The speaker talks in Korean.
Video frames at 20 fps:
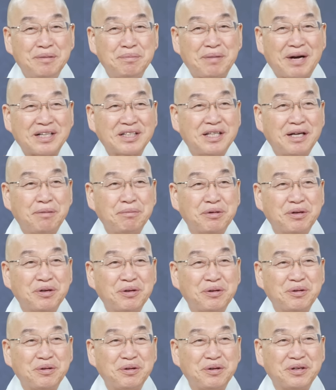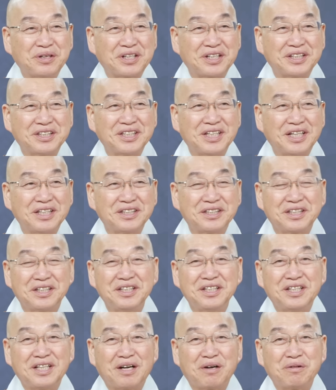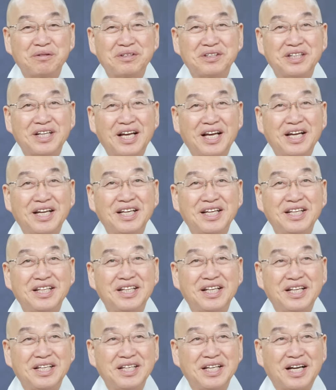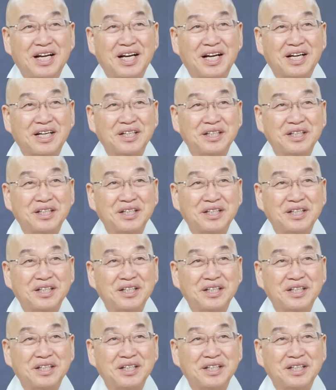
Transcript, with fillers: 방탑을 입고 경찰이 서 있다고 그게 해결이 됐냐.